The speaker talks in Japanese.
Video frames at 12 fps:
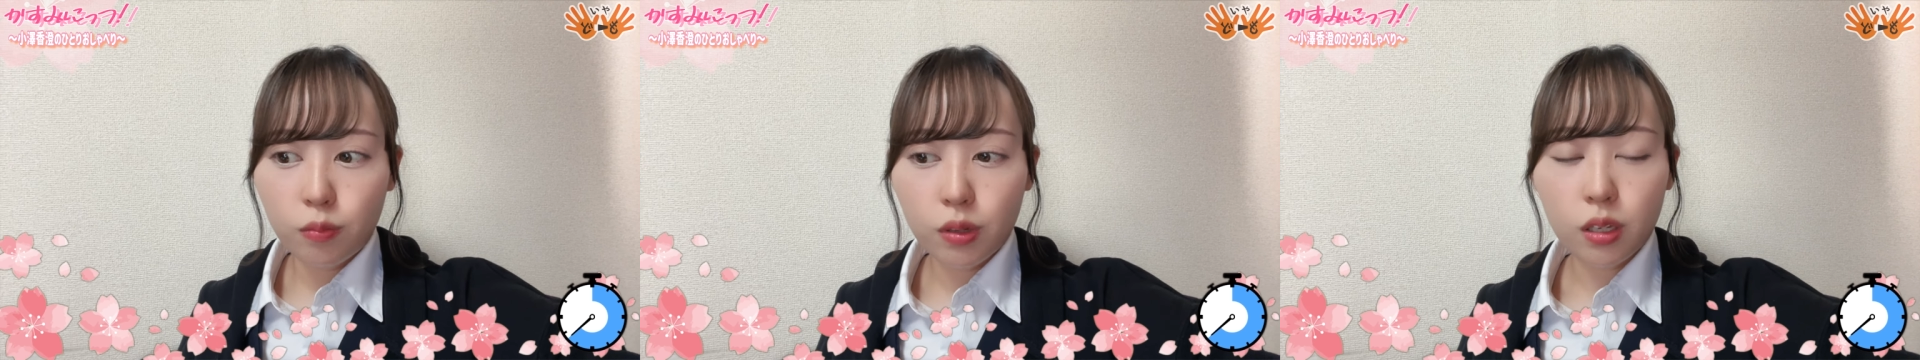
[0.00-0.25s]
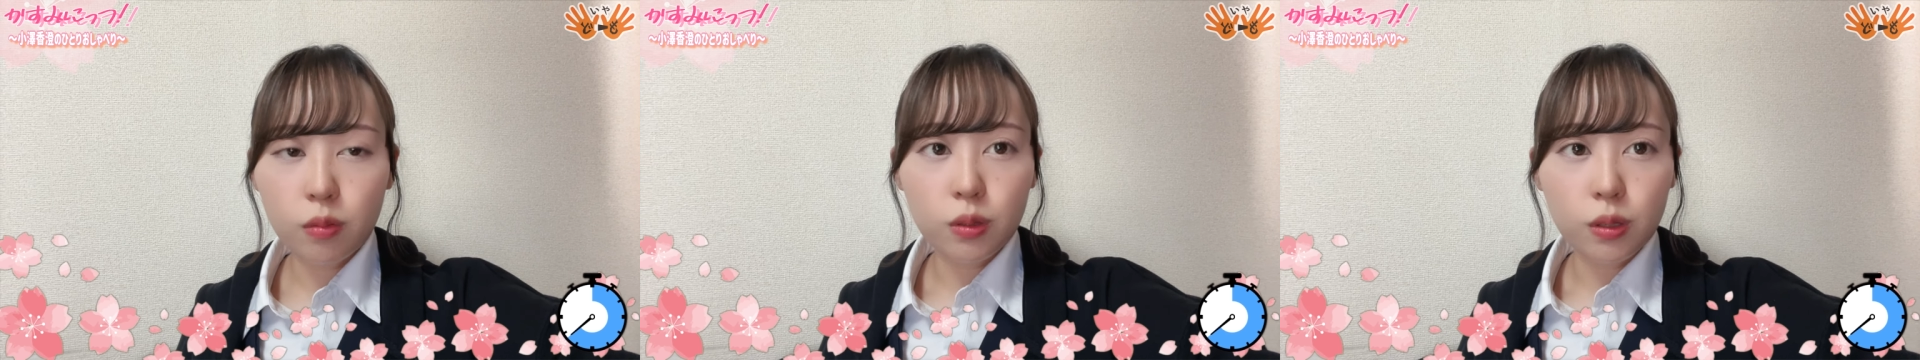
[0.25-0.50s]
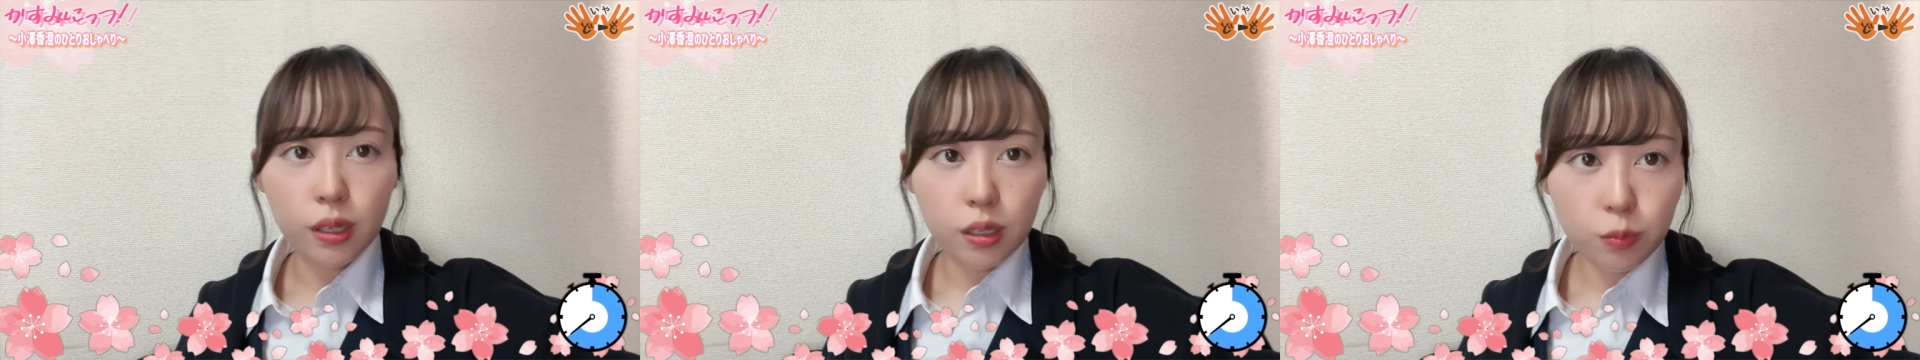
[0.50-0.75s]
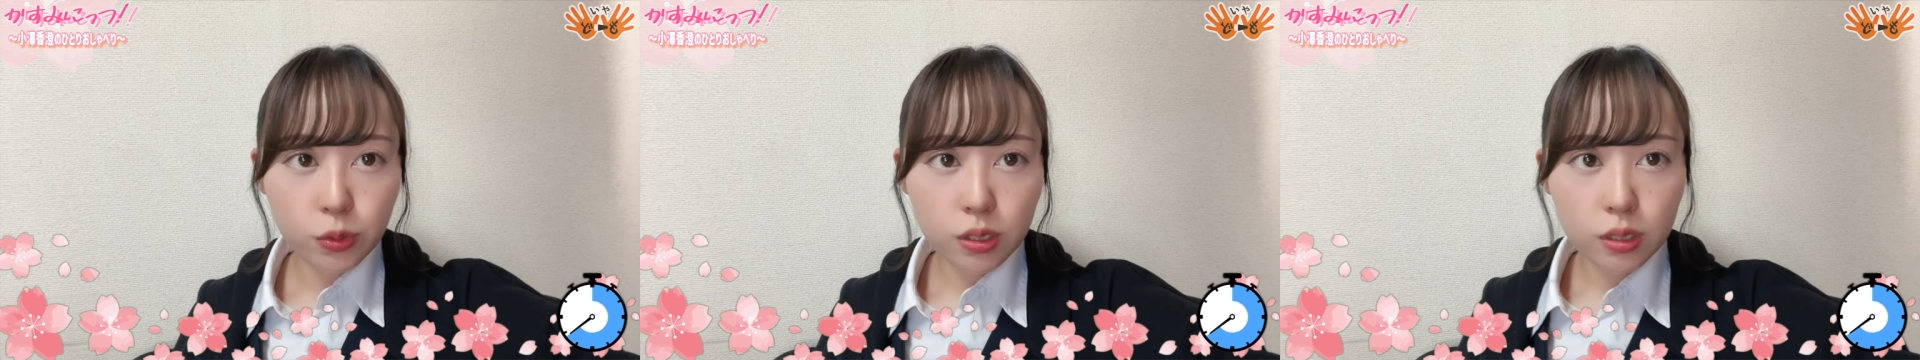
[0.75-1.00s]
多分何
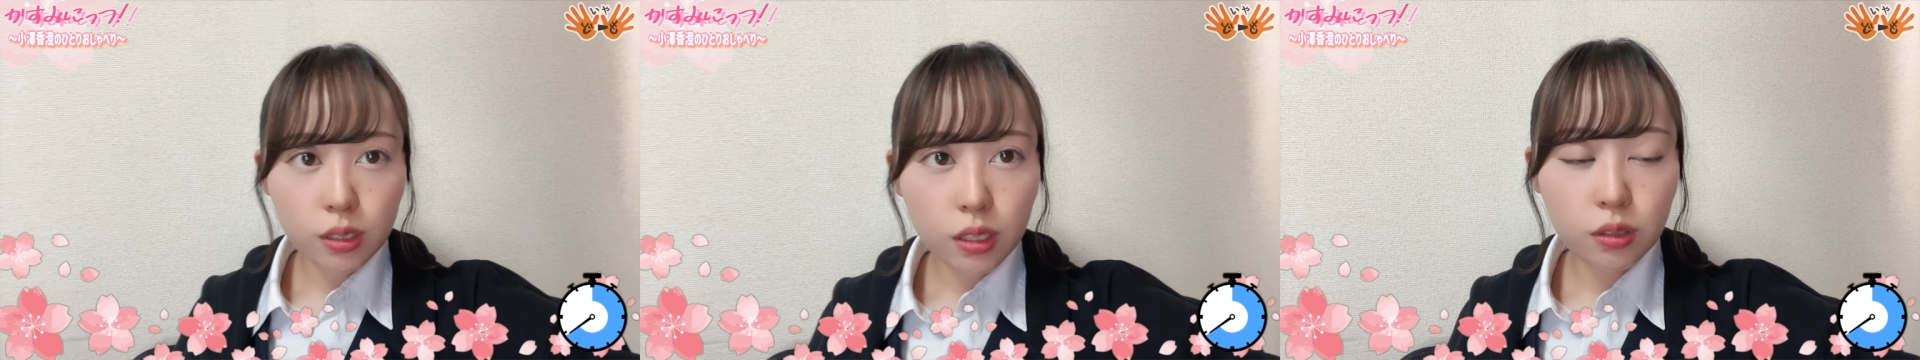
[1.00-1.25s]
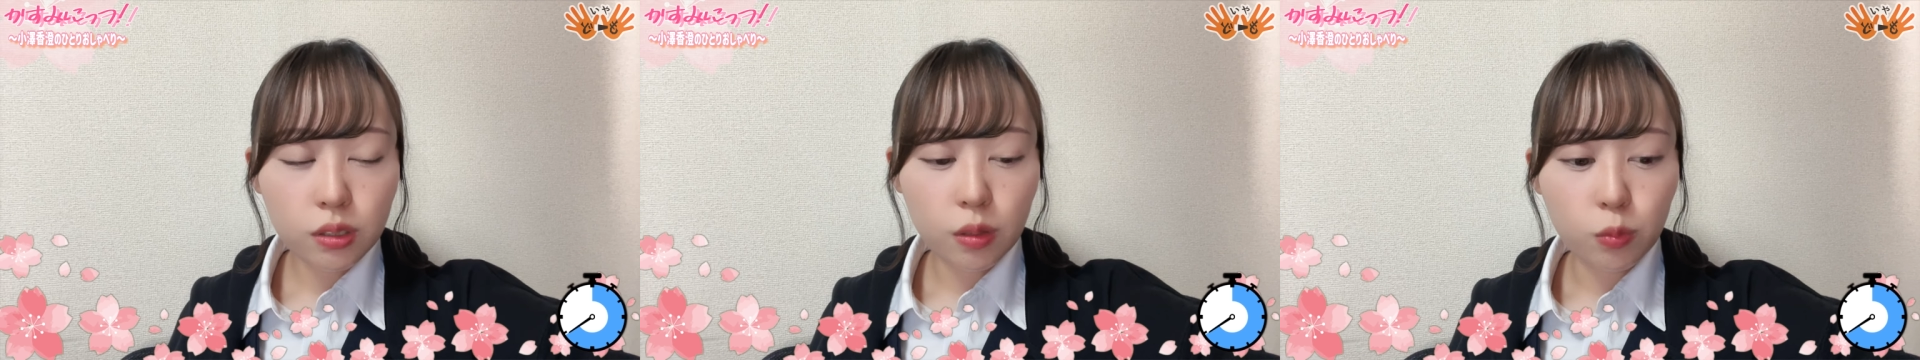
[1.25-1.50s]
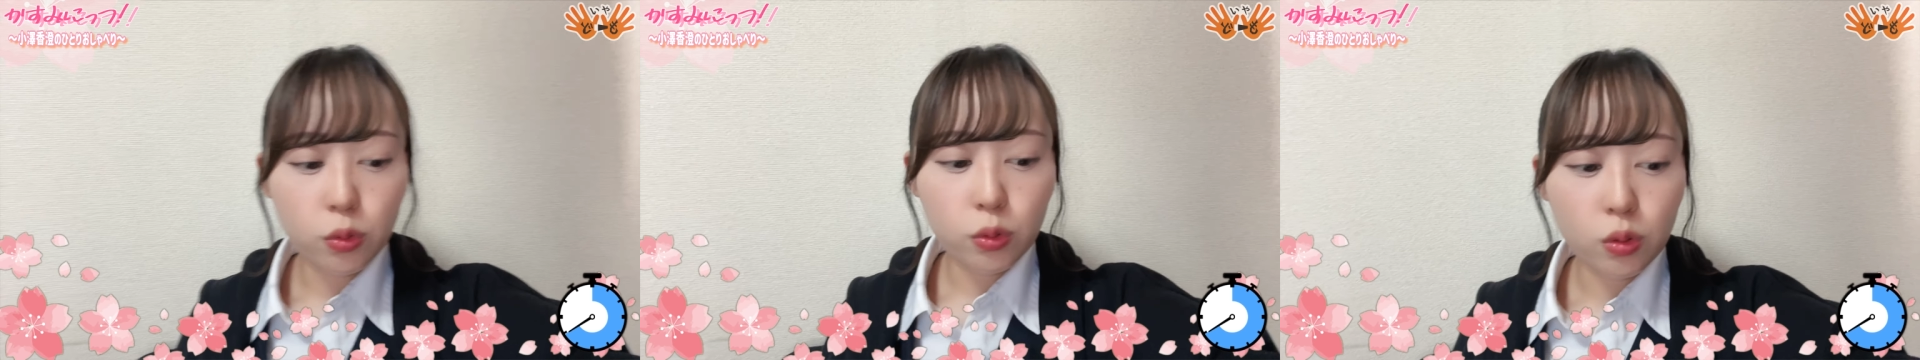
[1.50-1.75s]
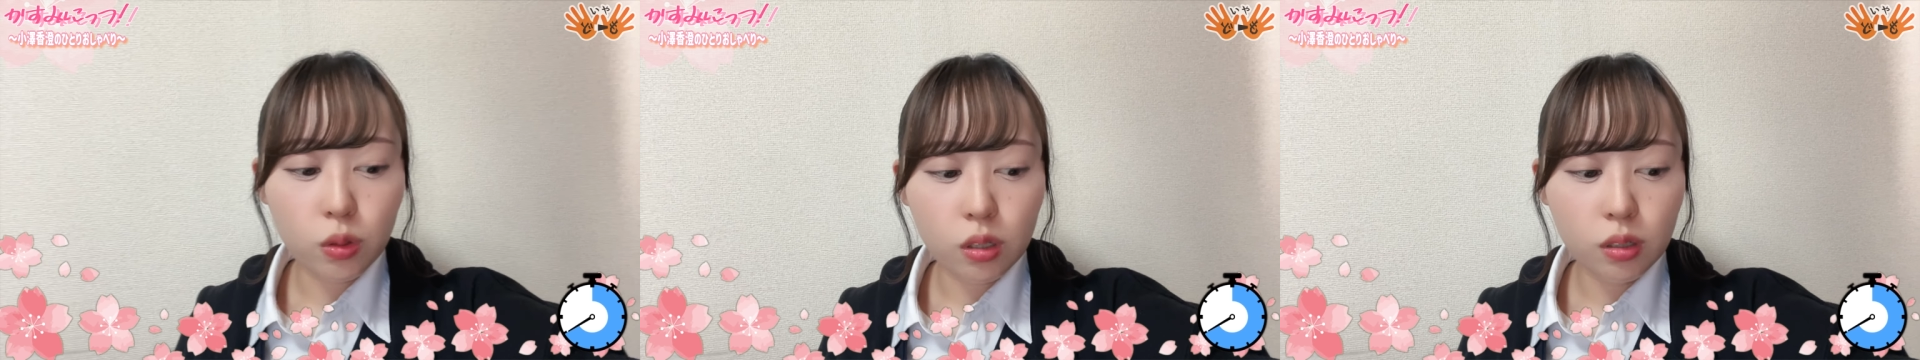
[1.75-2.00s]
もしてなくて
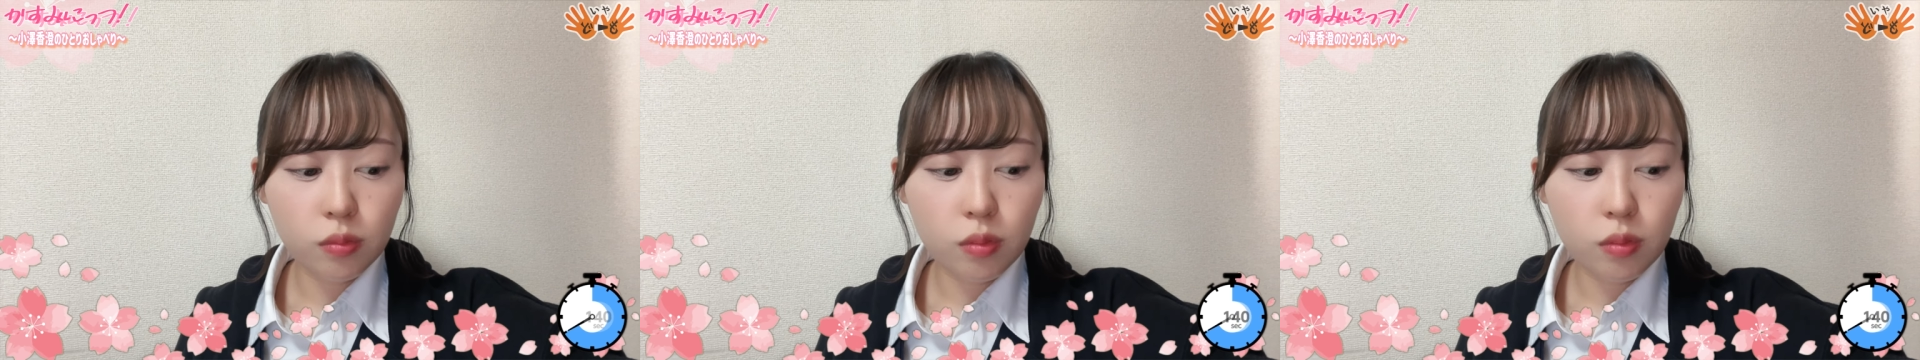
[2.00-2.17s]
も